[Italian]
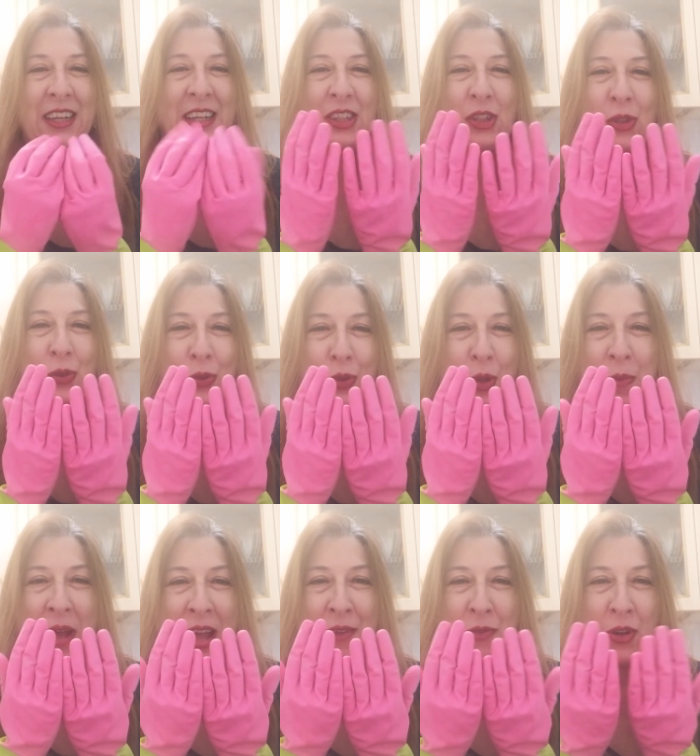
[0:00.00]
Nessuno
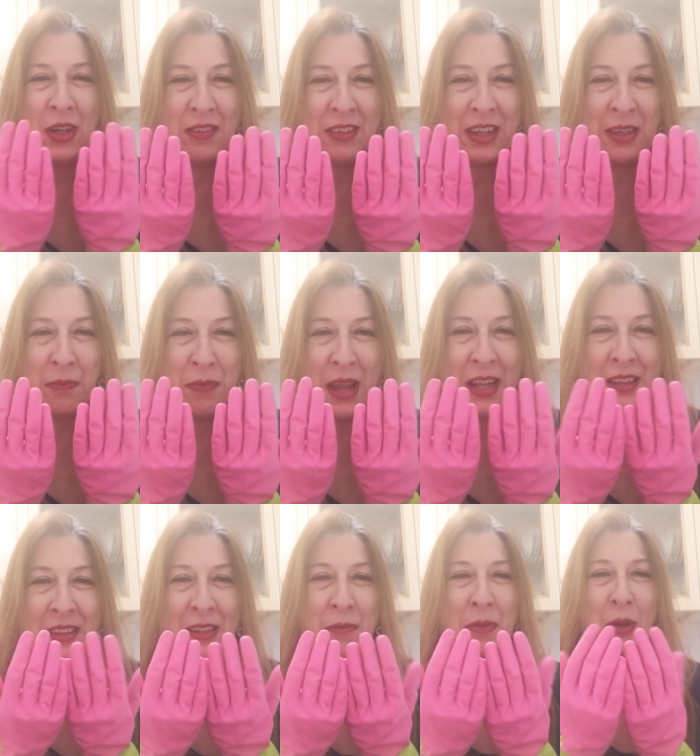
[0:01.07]
mai vuole lavare i
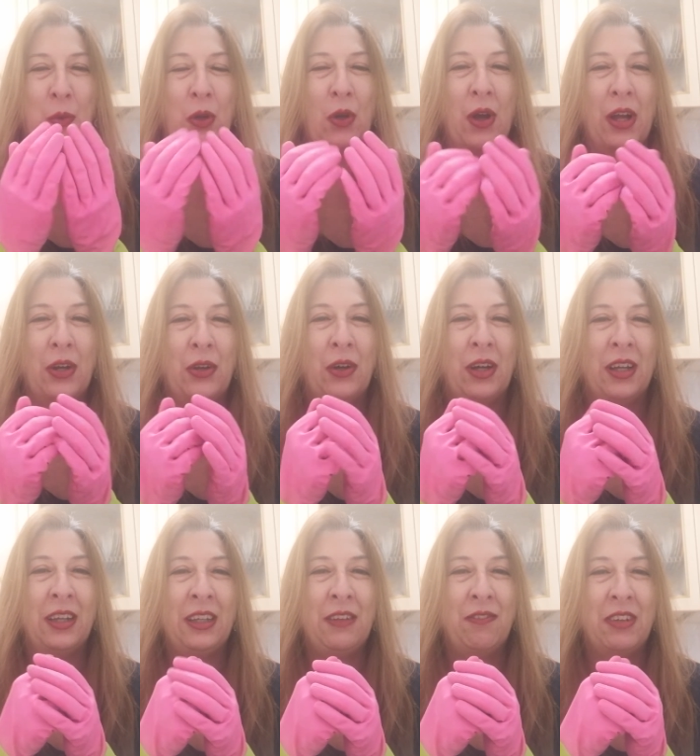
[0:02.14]
piatti, per quello
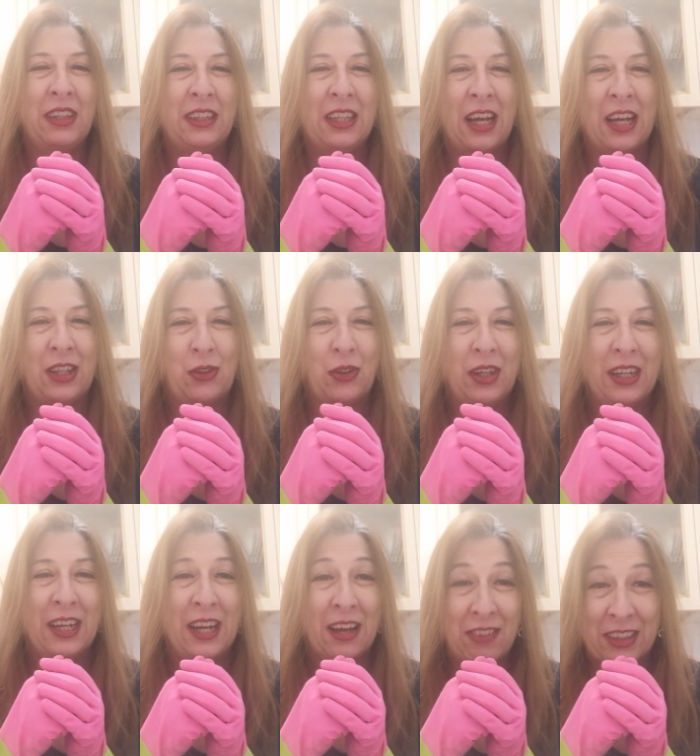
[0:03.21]
hanno inventato
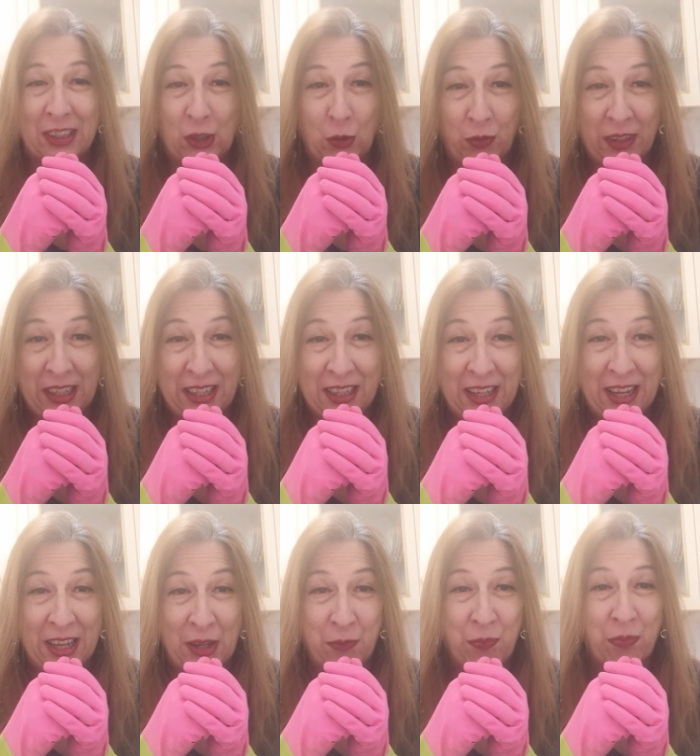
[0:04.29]
le
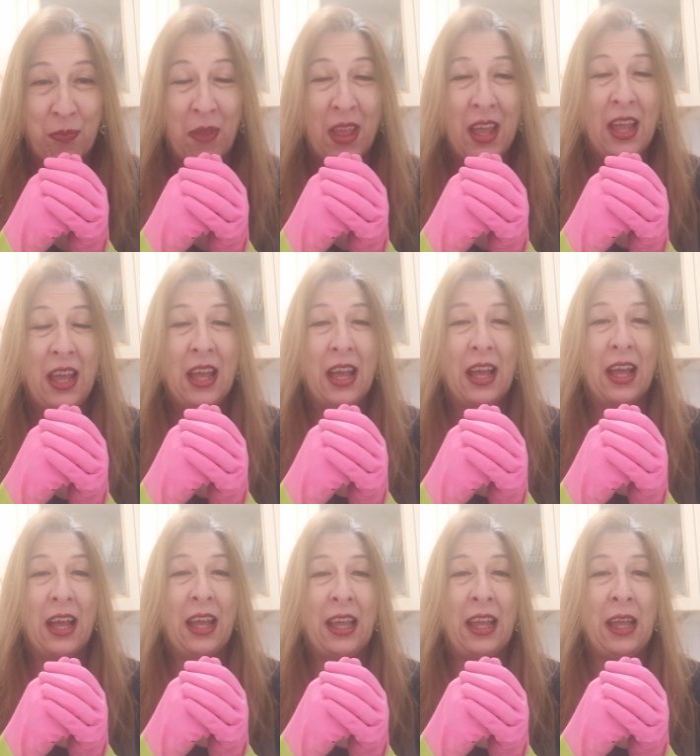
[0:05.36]
lavastoviglie.
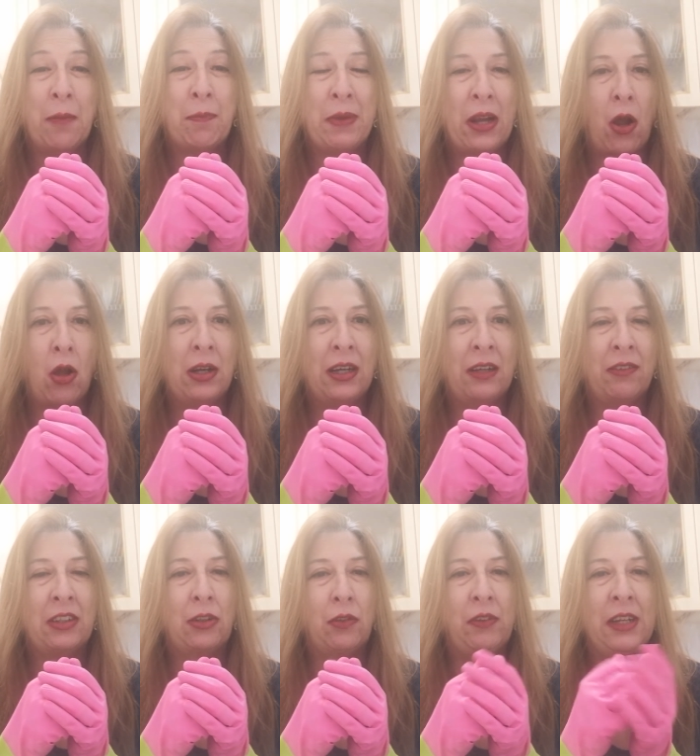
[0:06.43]
E però la
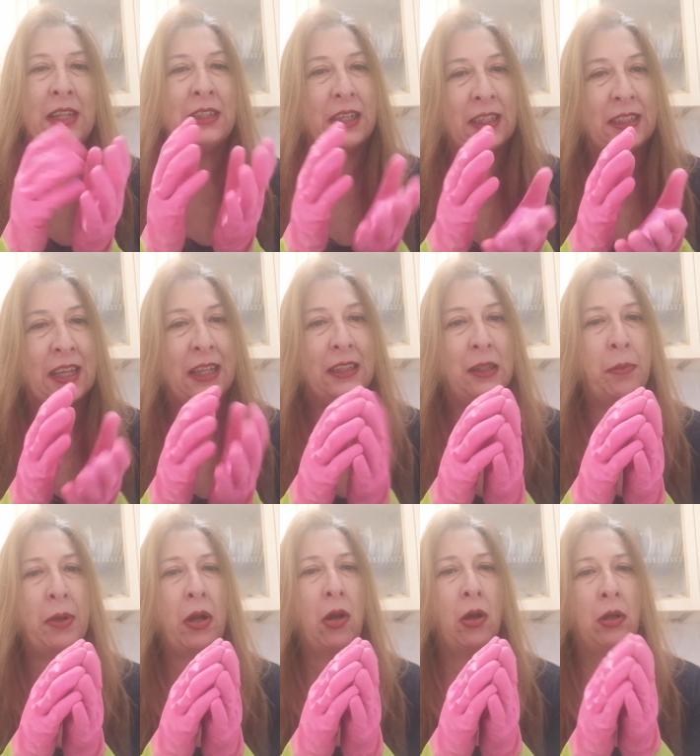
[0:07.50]
lavastoviglie è interessante,
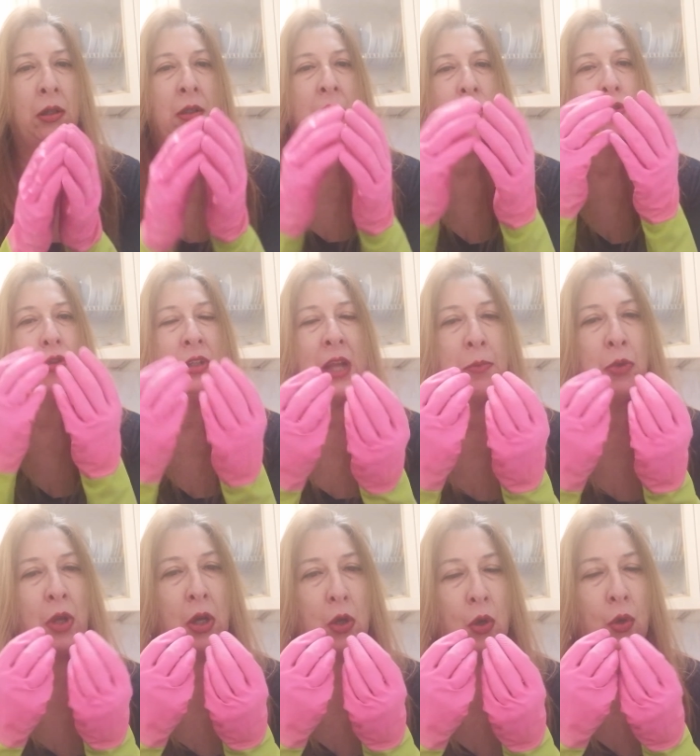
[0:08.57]
però eh, ragioniamo
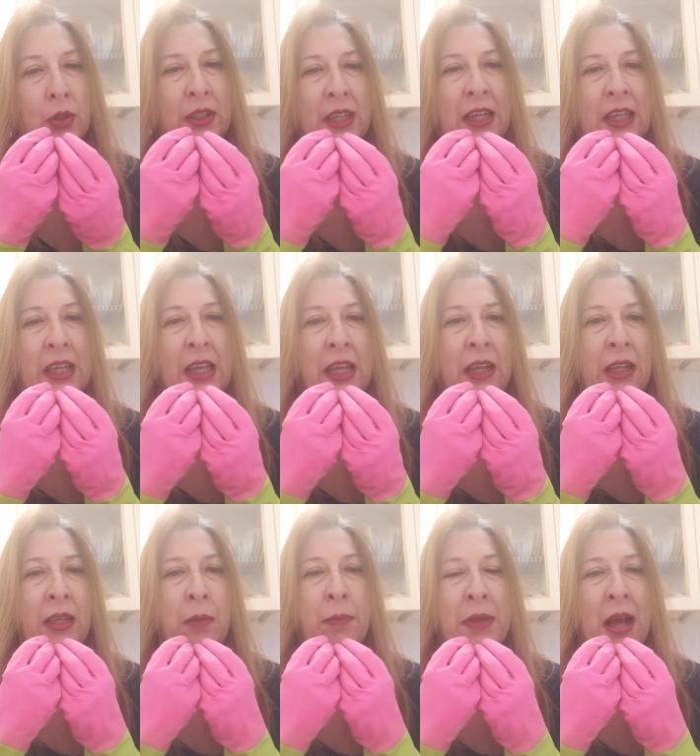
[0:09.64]
una cosa, che
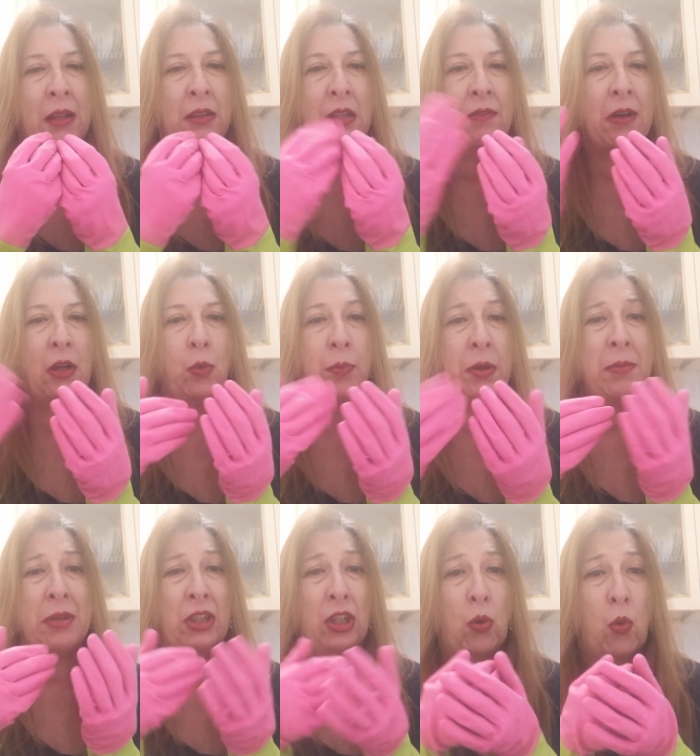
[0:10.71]
i piatti vanno
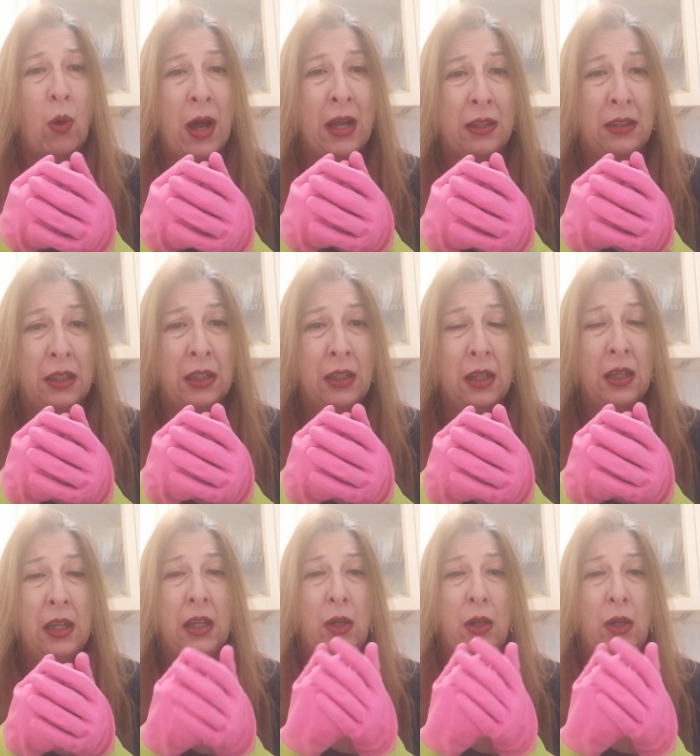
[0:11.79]
prima sciacquati,